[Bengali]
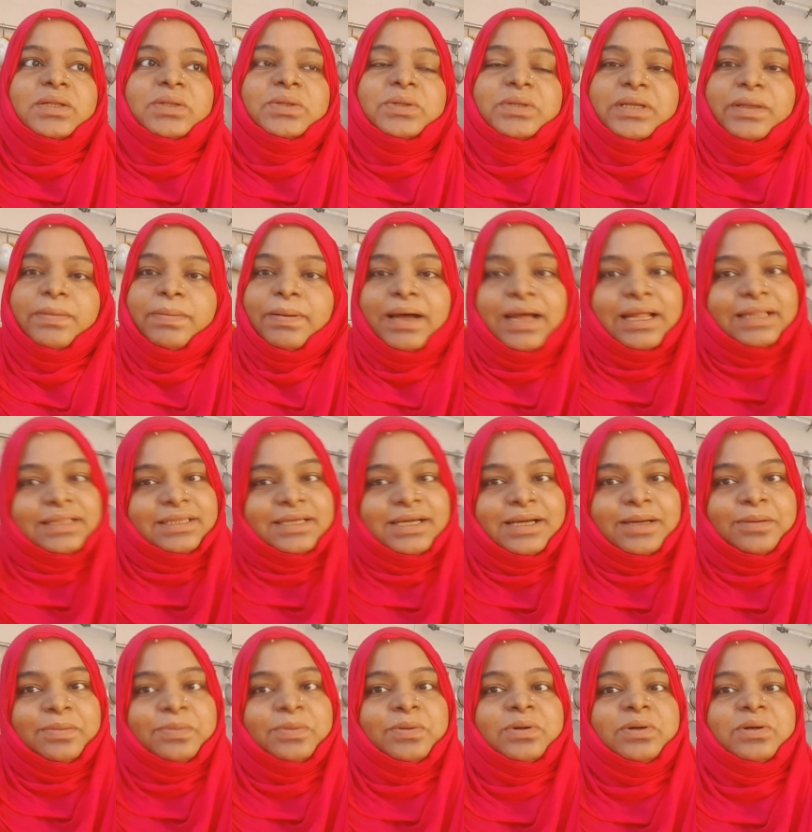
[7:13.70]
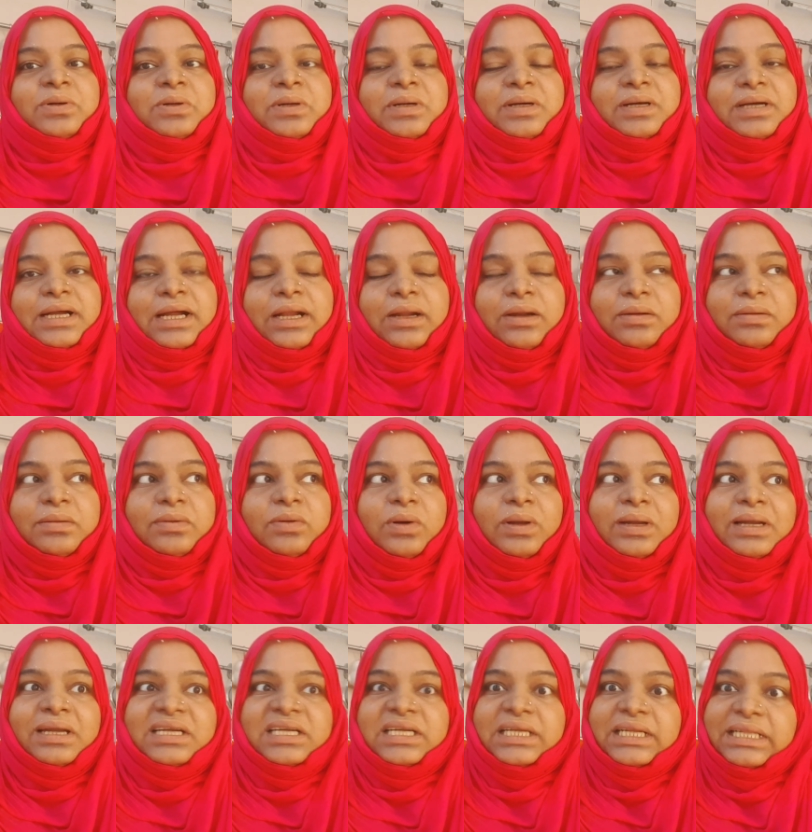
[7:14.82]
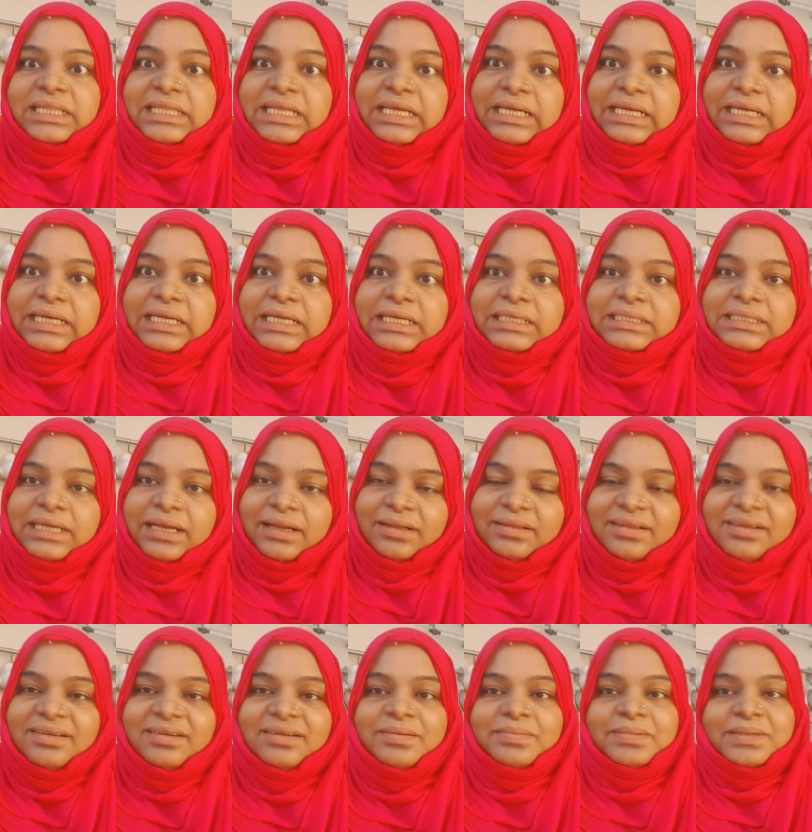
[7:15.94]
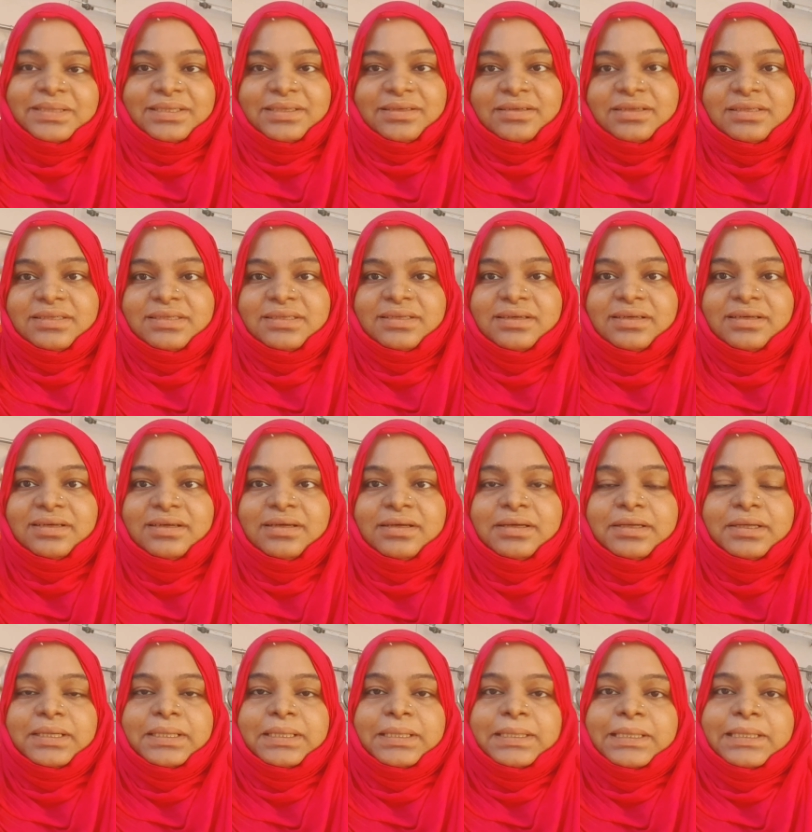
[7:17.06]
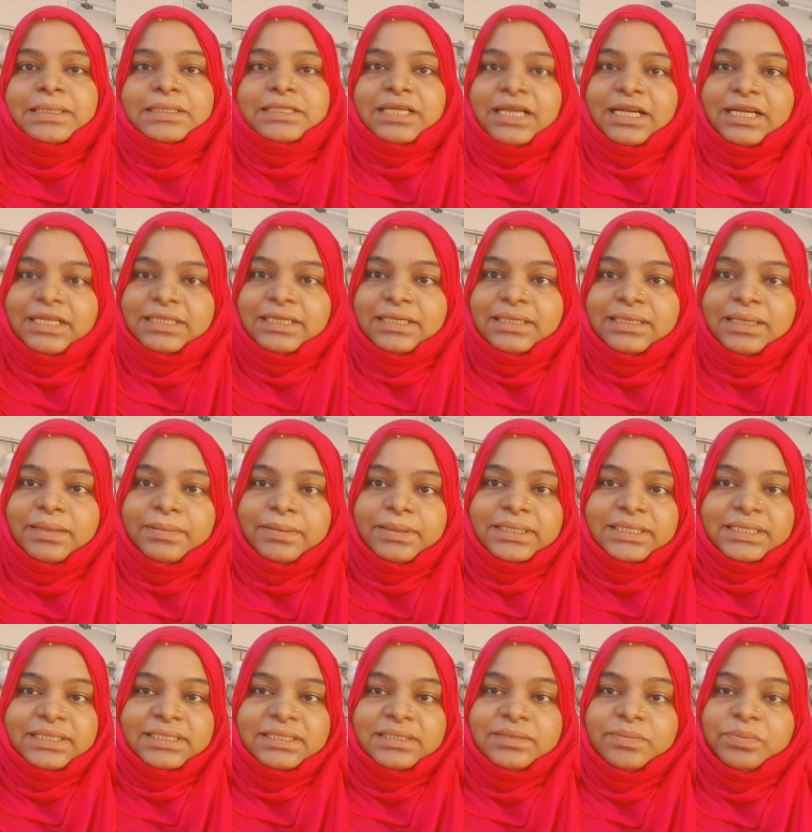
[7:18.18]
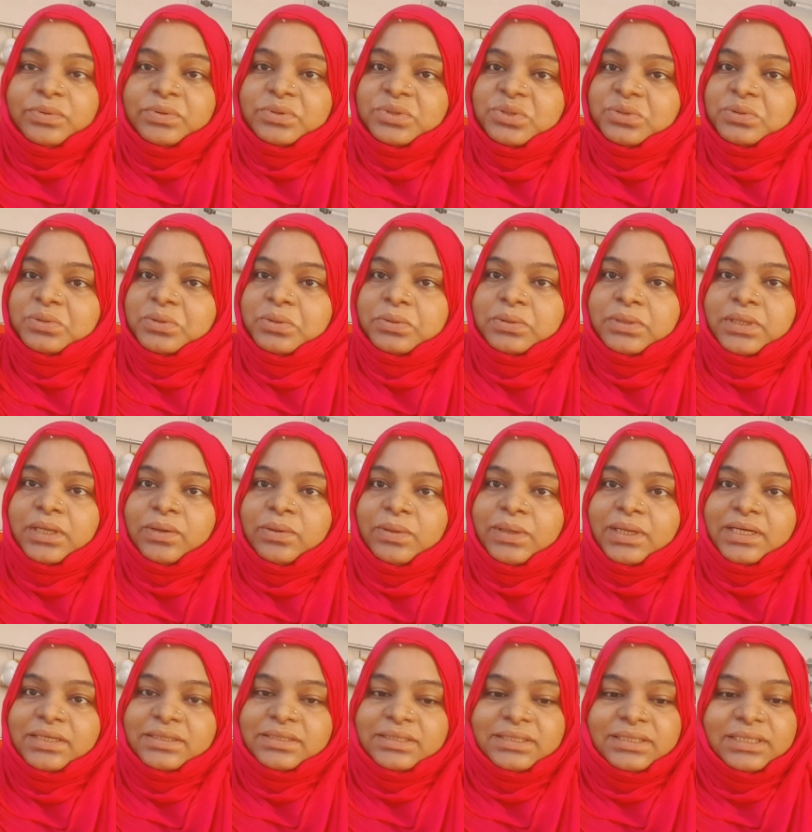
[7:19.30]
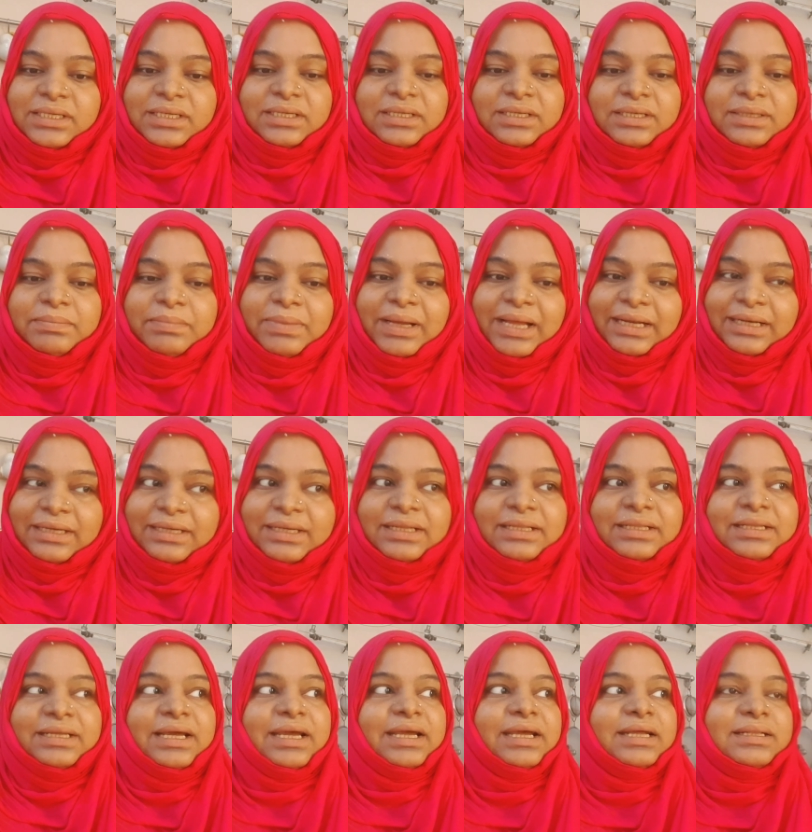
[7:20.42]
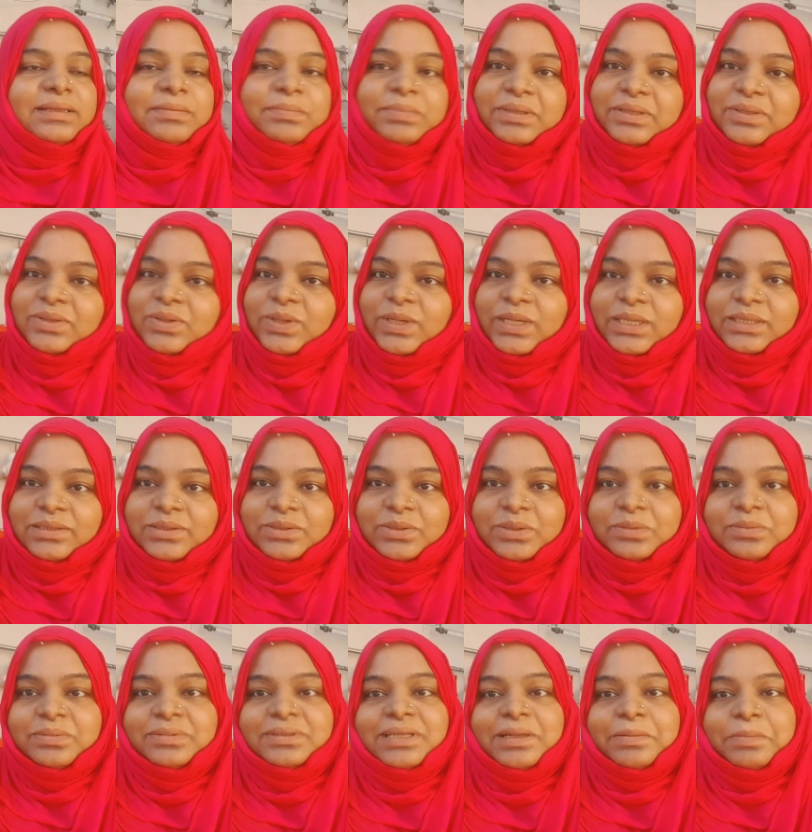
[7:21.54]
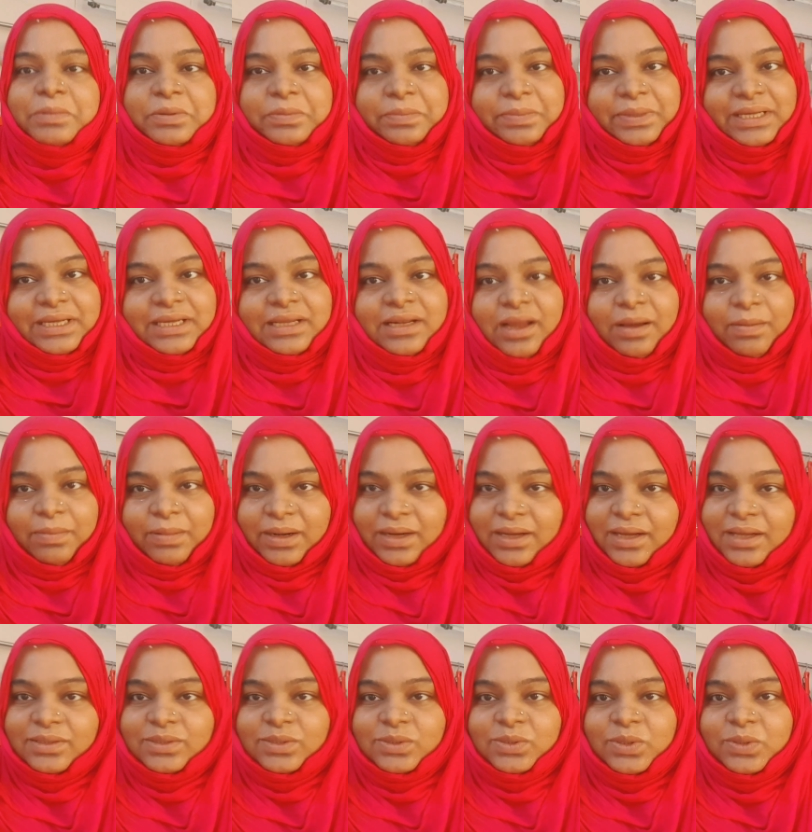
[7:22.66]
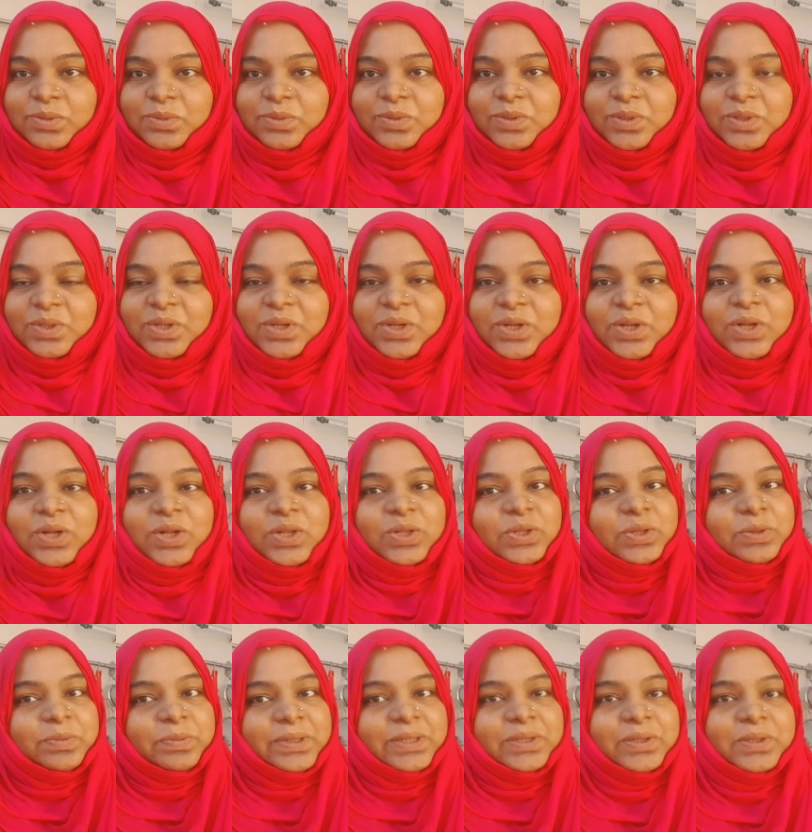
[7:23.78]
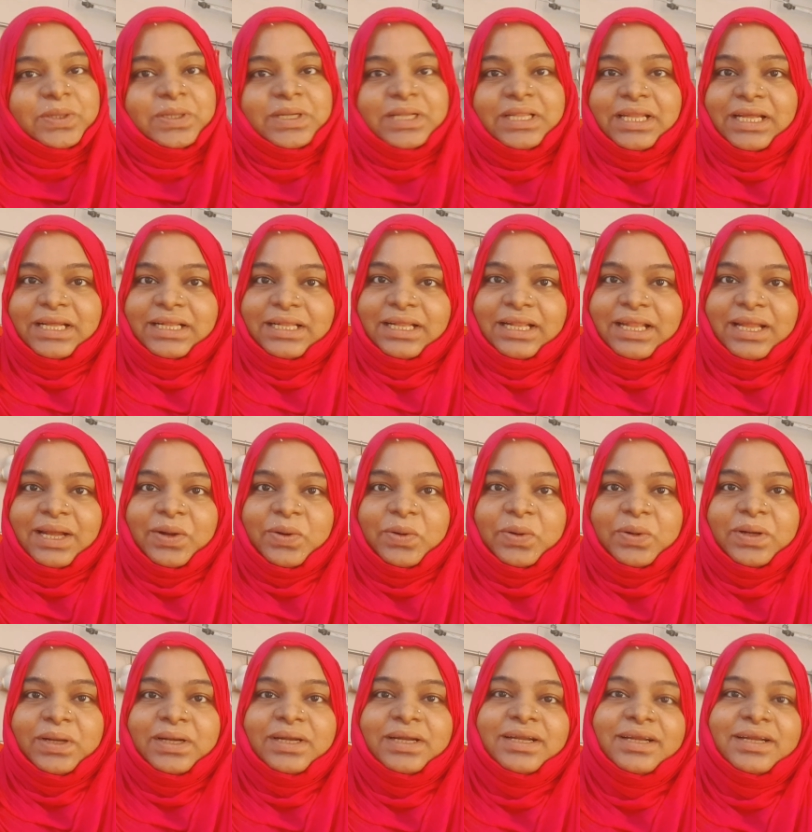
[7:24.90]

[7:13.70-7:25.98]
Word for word: দুটা ভাত খাবো কারণ অলরেডি তিনটা সাড়ে তিনটা বেজে গেছে সাড়ে তিনটা বেজে গেছে প্রচুর ক্ষুদাও লাগছে ভাত টাত খাইয়া তারপর একটু রেস্ট করব তারপর বিকেলে আবার কাজ করব তো ভিডিওটা দেখতে থাকুন